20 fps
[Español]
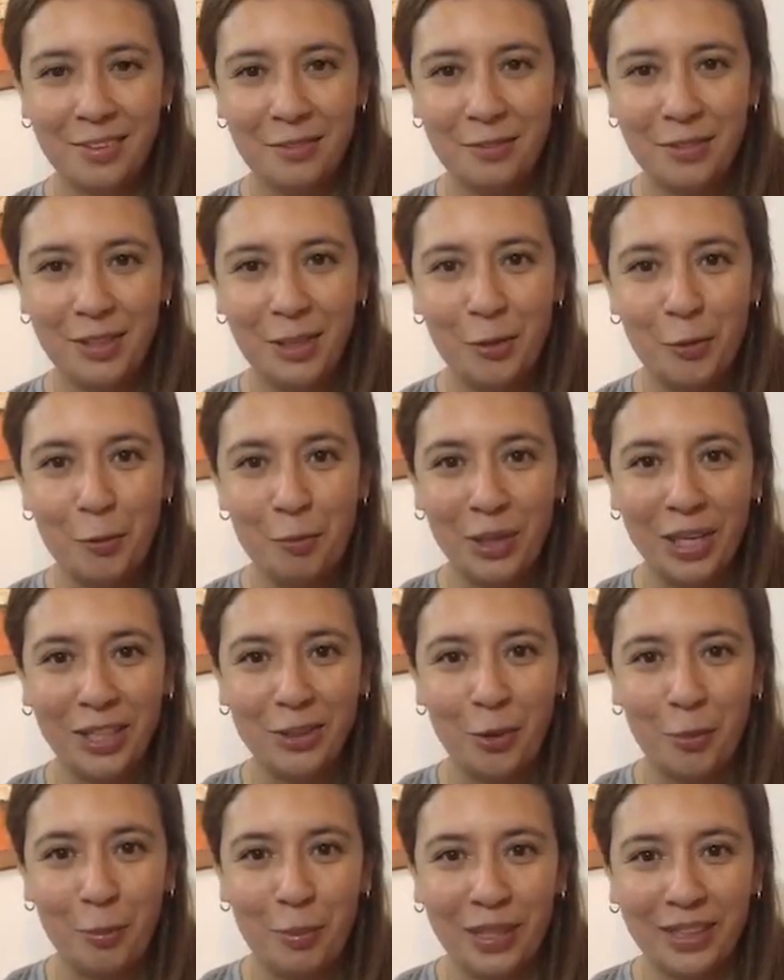Feliz
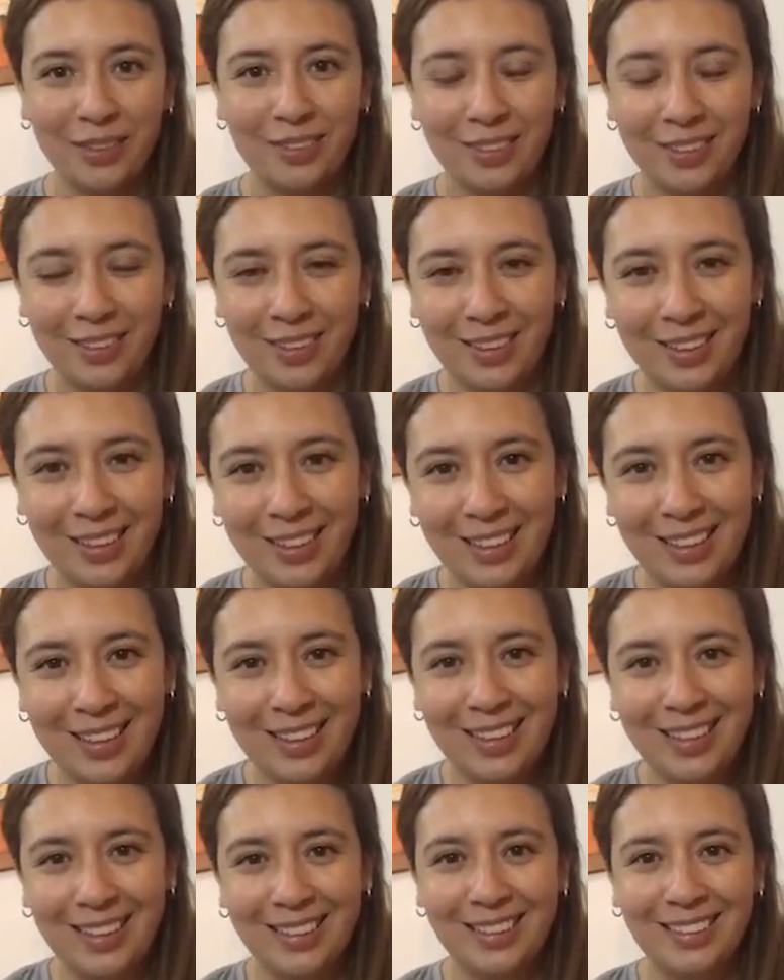cumpleaños, Pet.
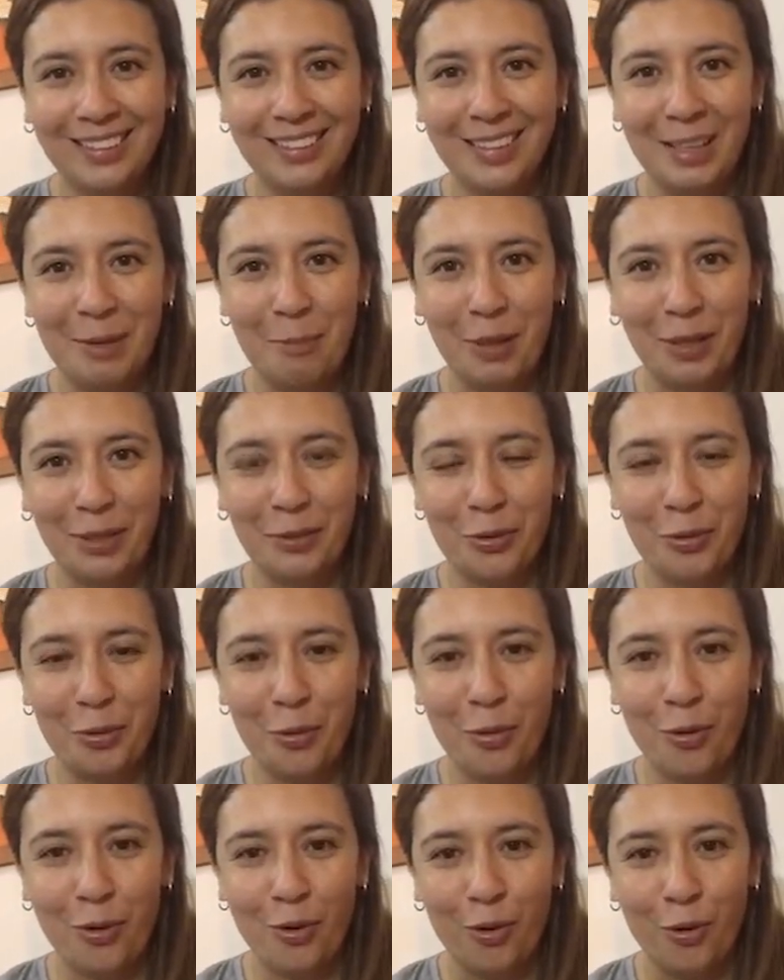Te
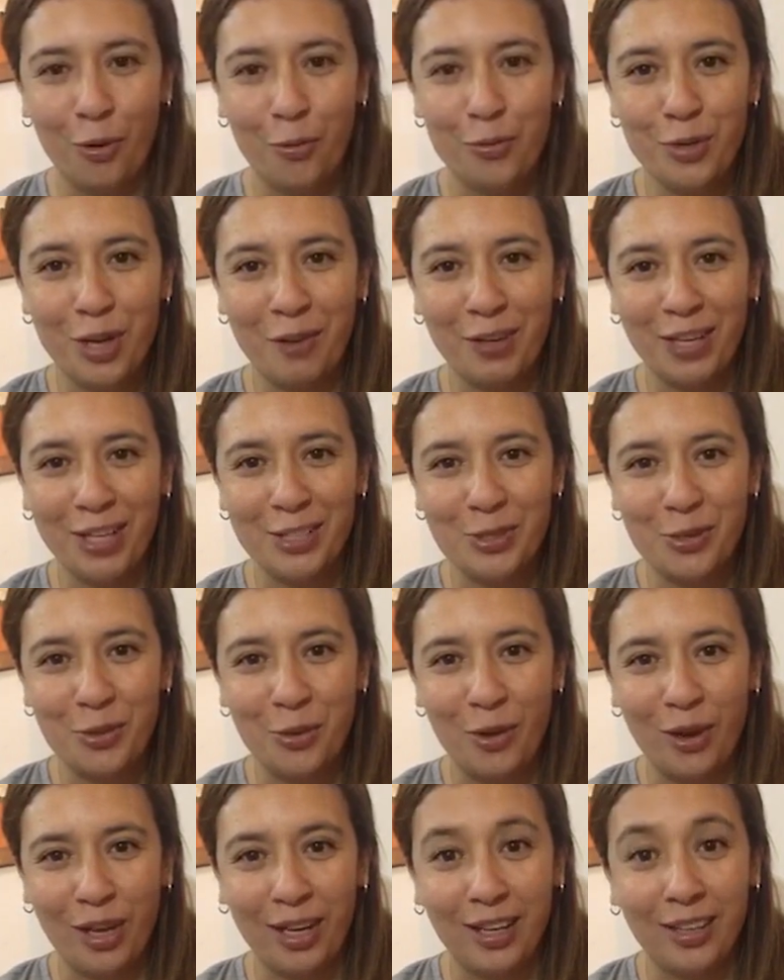mando un
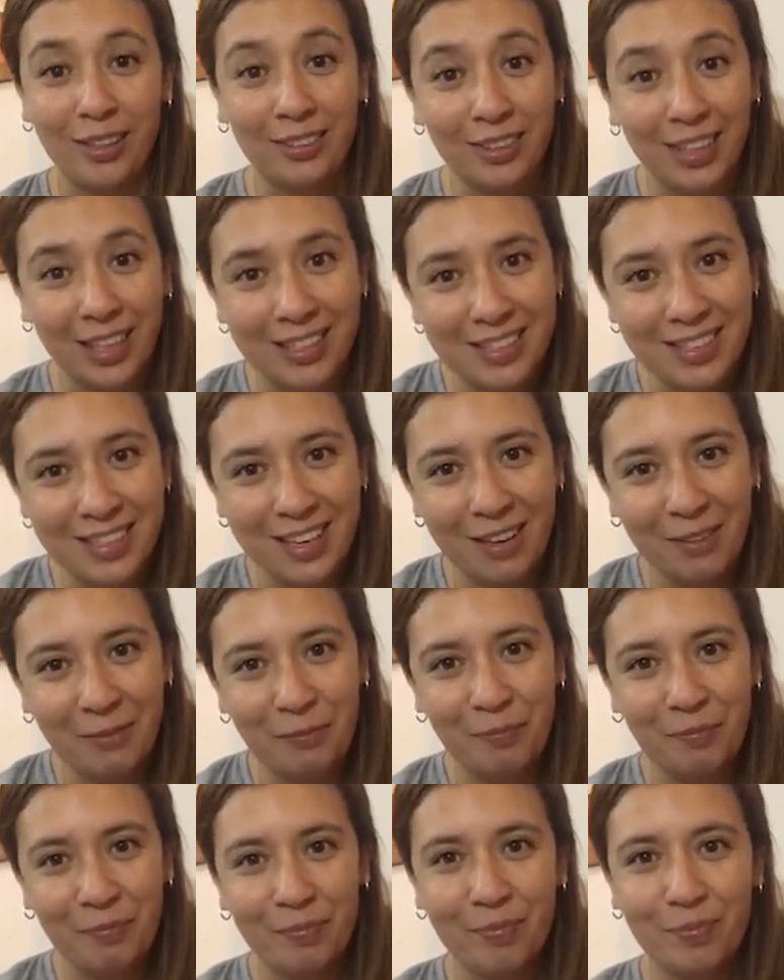abrazo a la distancia.
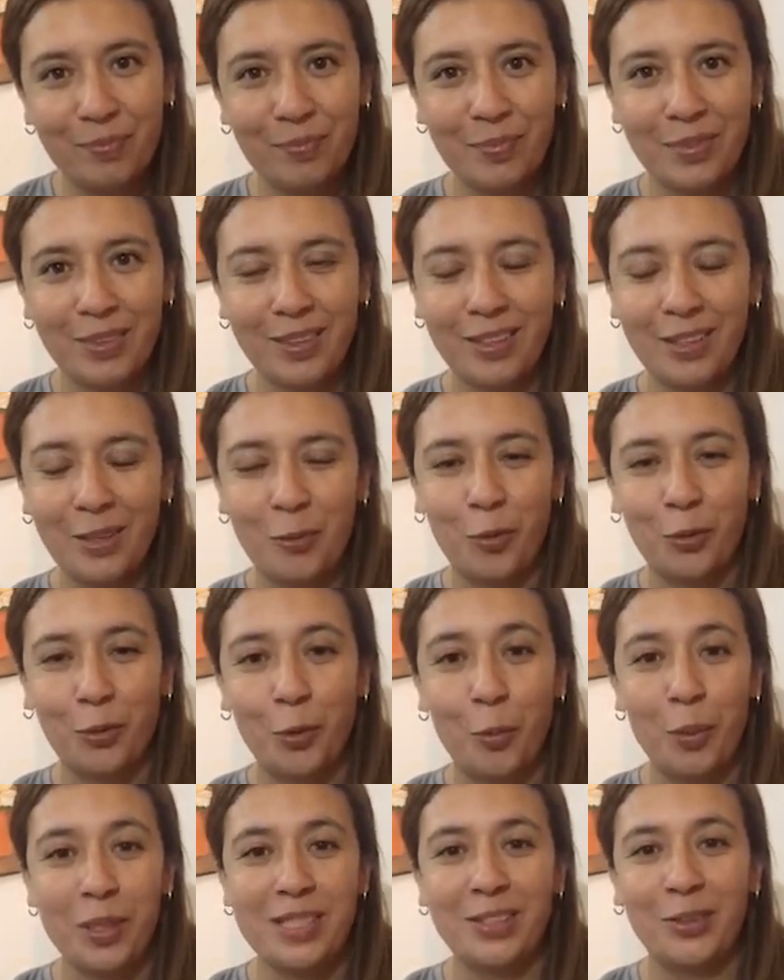
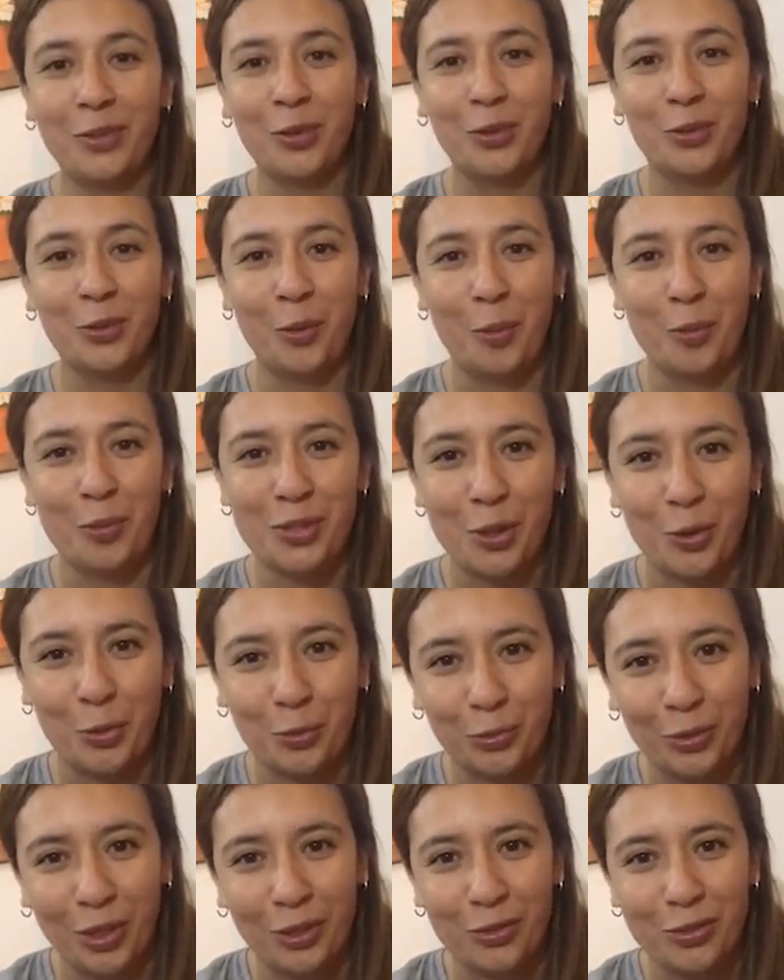Cuando pase todo esto vamos a
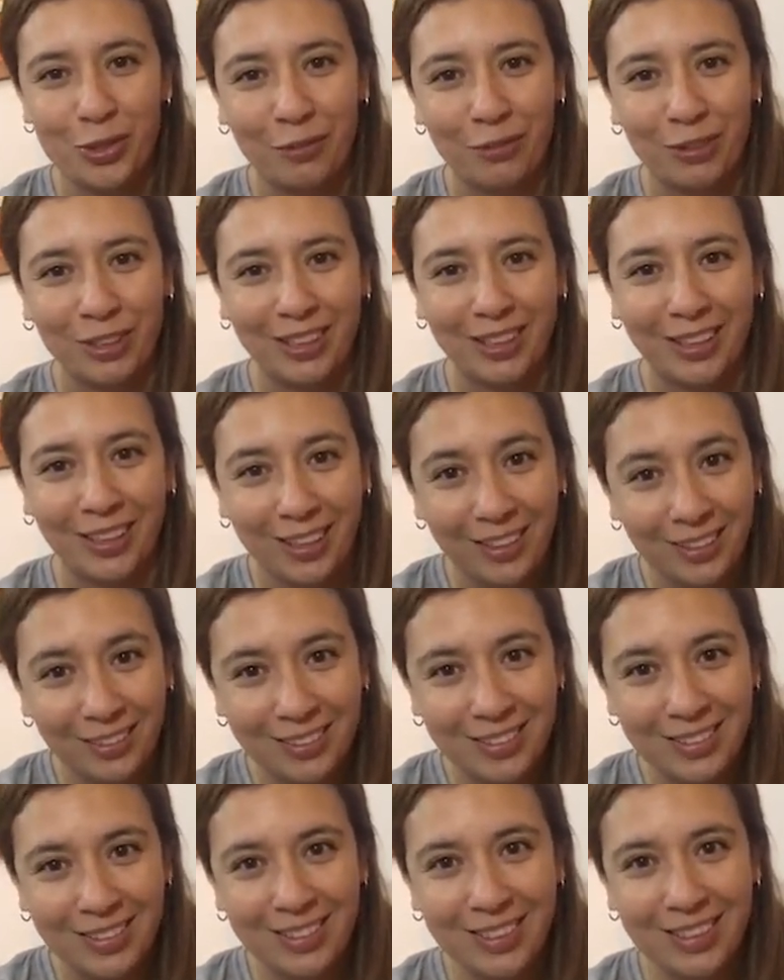juntarnos a
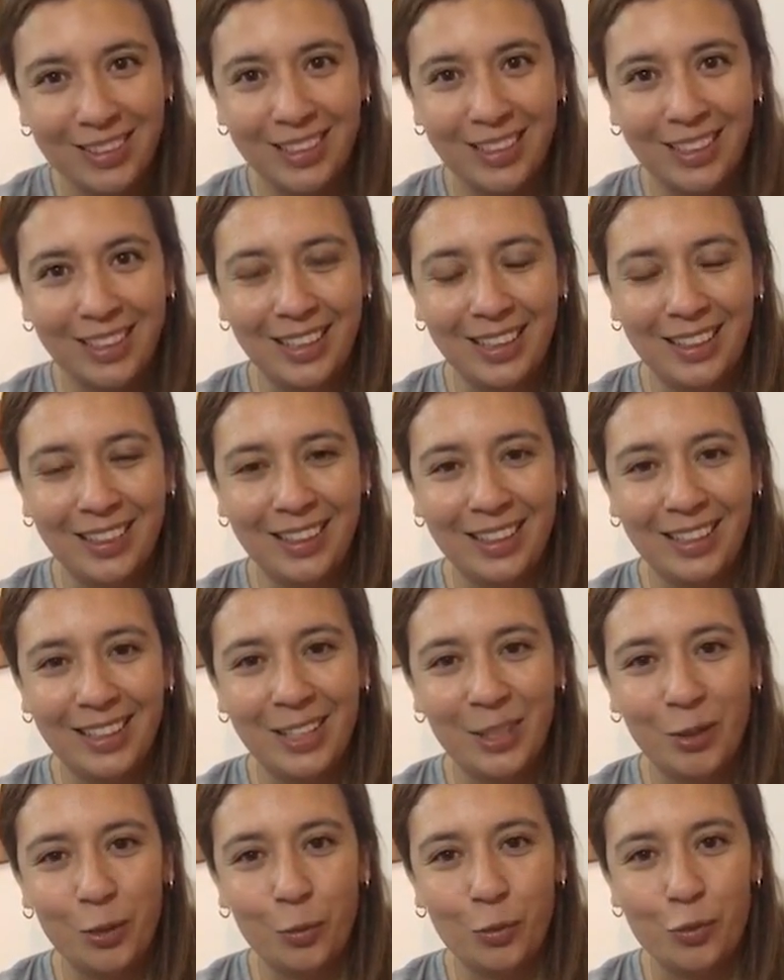festejar. Te
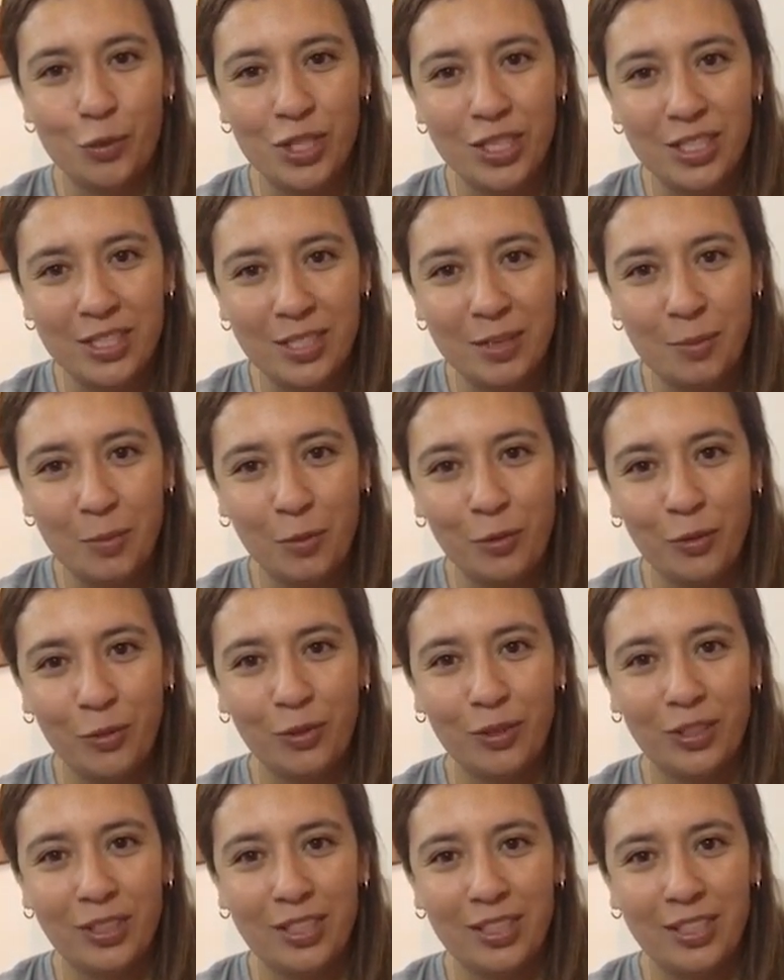quiero muchísimo
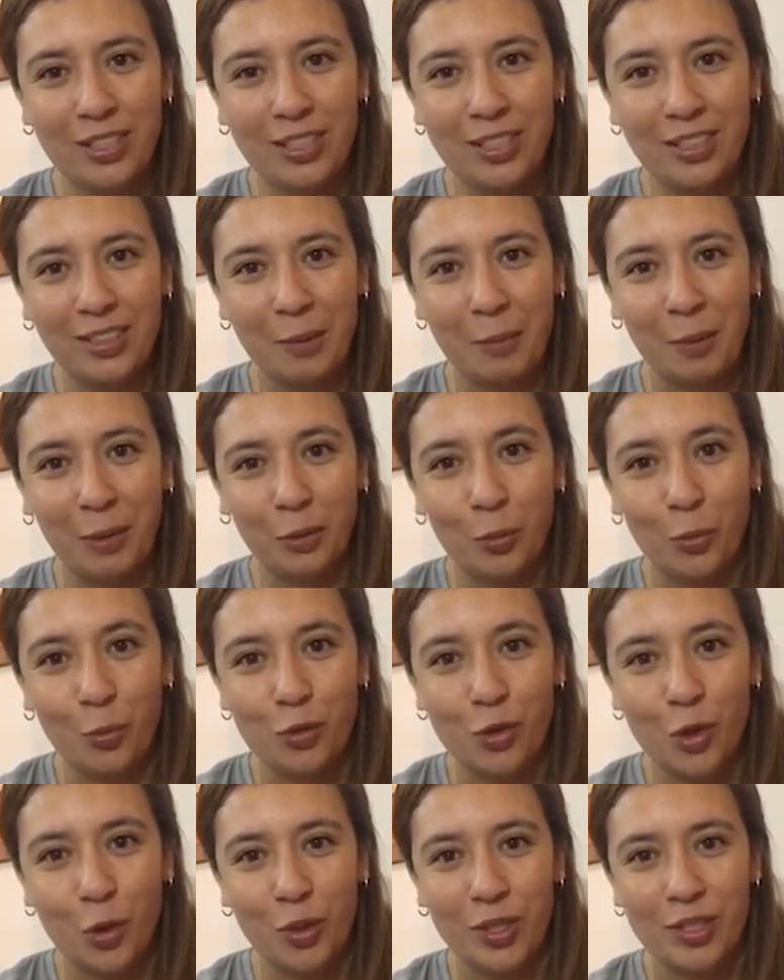y te mando
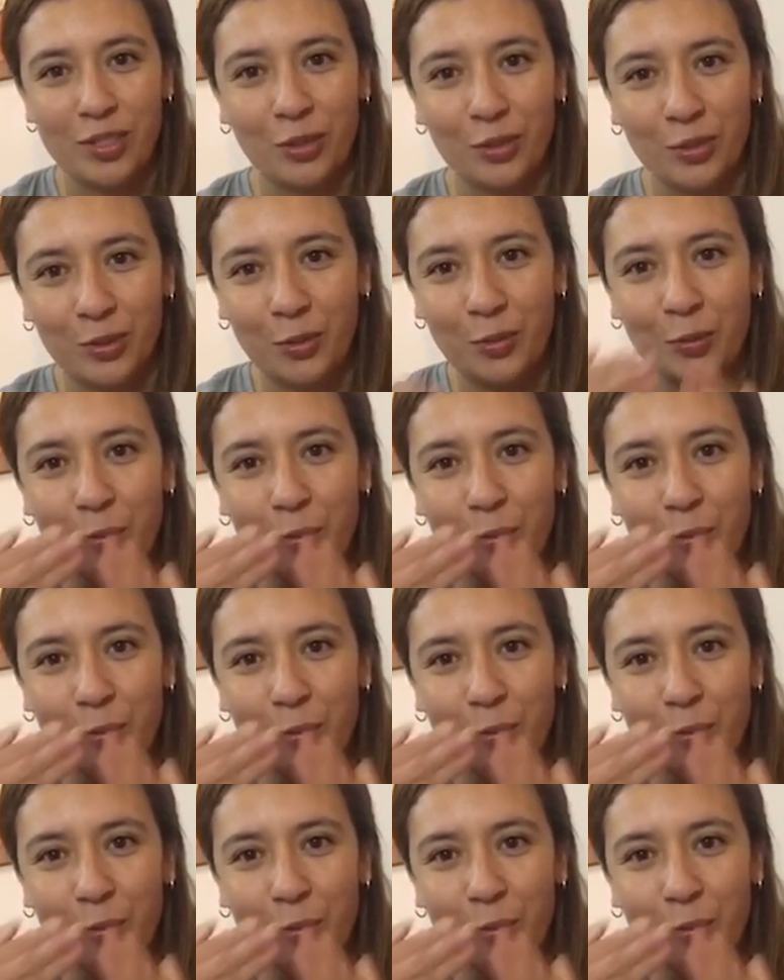muchos besos.